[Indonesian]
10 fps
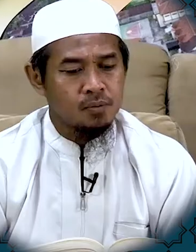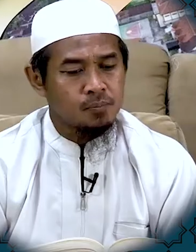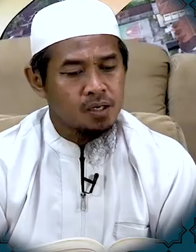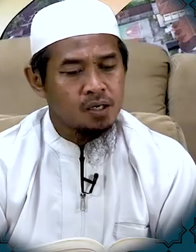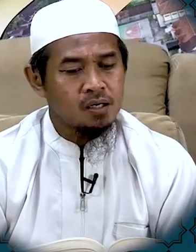
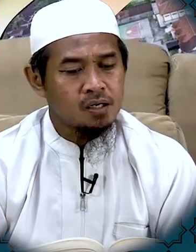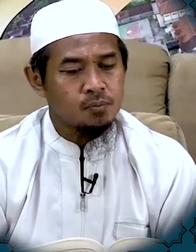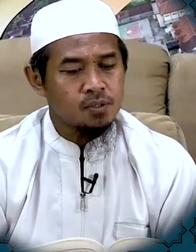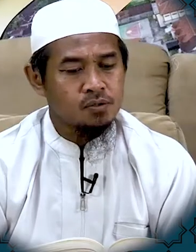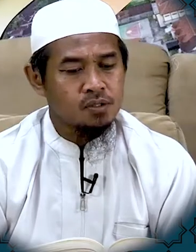Apakah yang
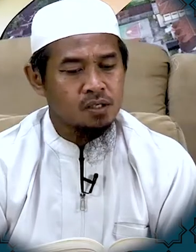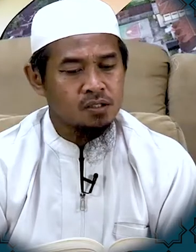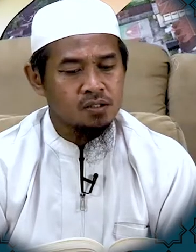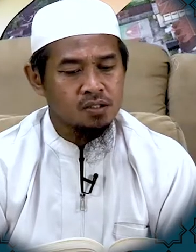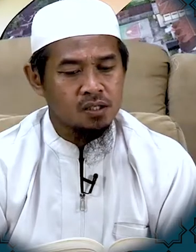dimaksud
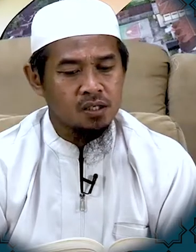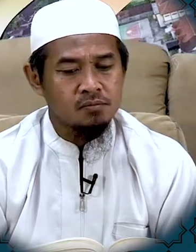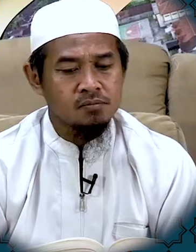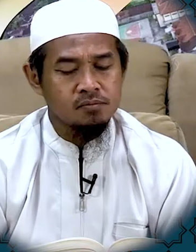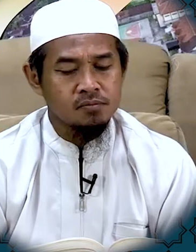dengan
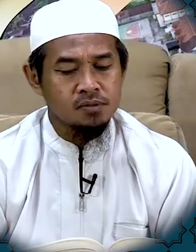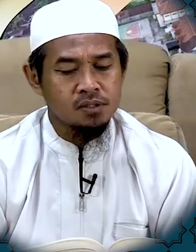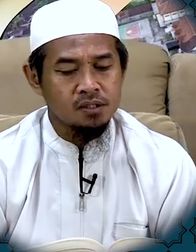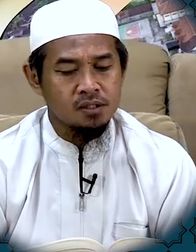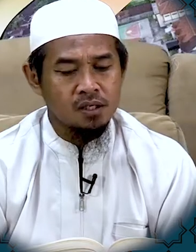siam
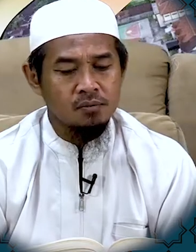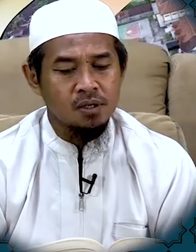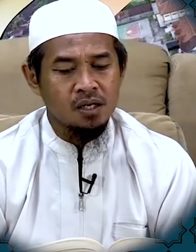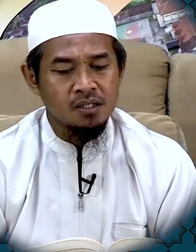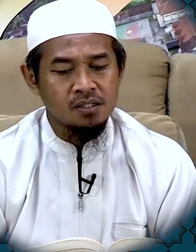secara
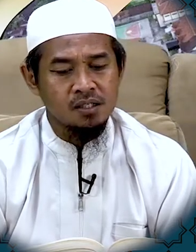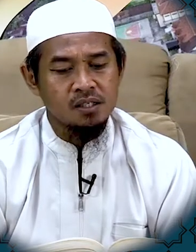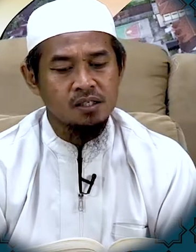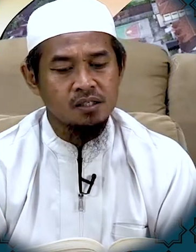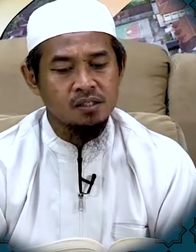
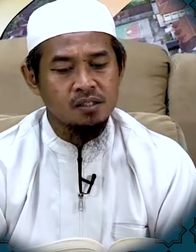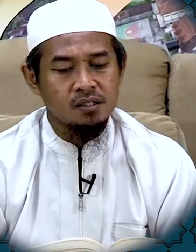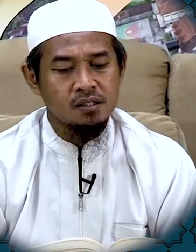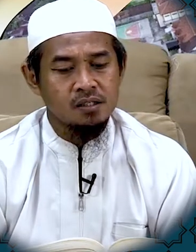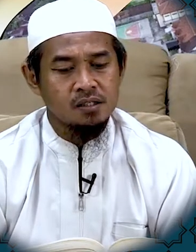bahasa
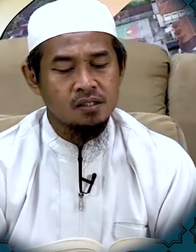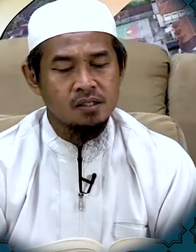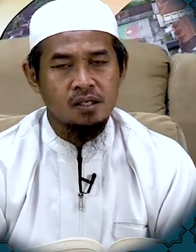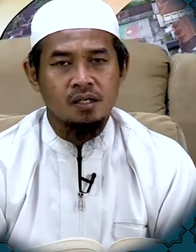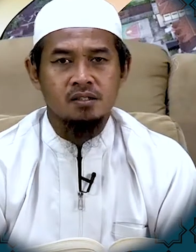
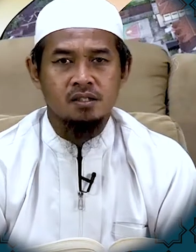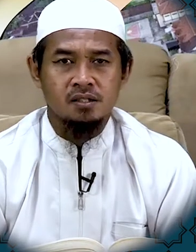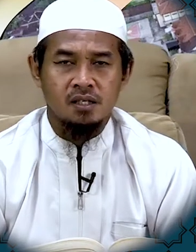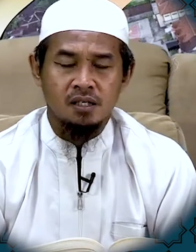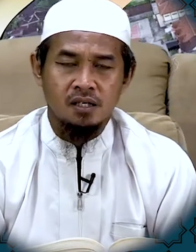dan
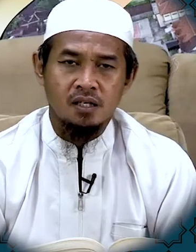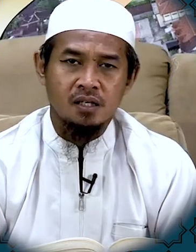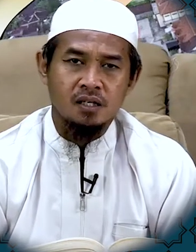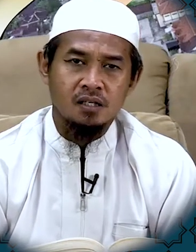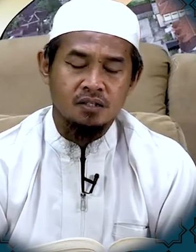
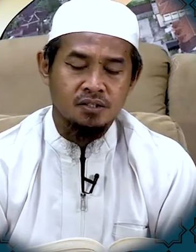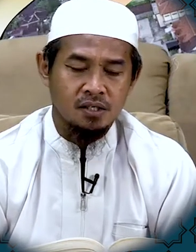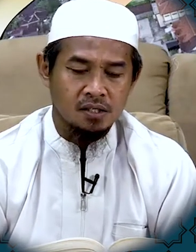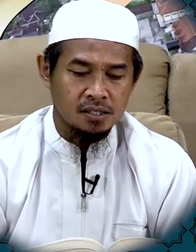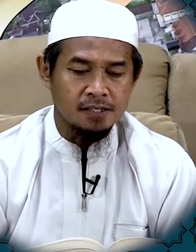secara
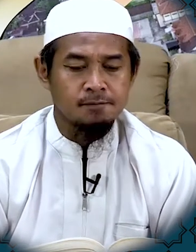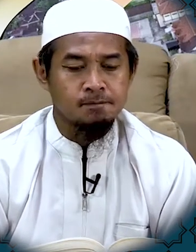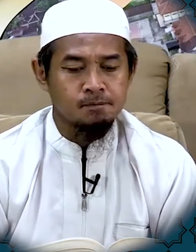syar'i?